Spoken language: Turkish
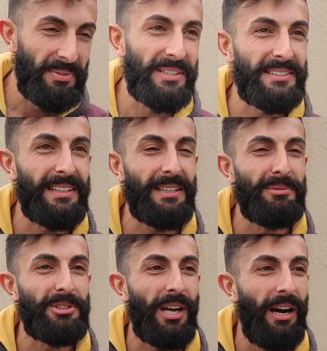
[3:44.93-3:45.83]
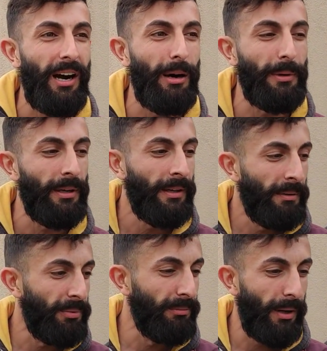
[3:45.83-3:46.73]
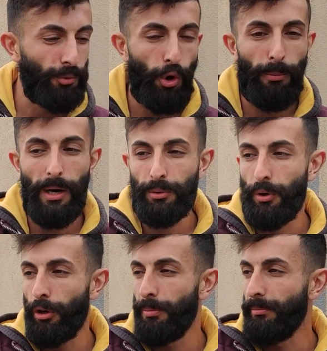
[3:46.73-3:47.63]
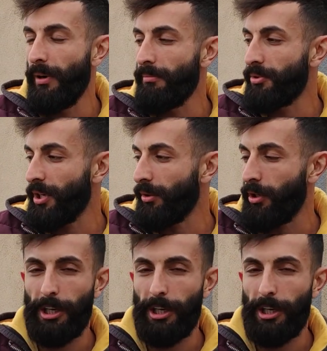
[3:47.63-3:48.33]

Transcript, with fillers: Birisi ne demiş ya abi bilmem çomar koy bilmem bir şey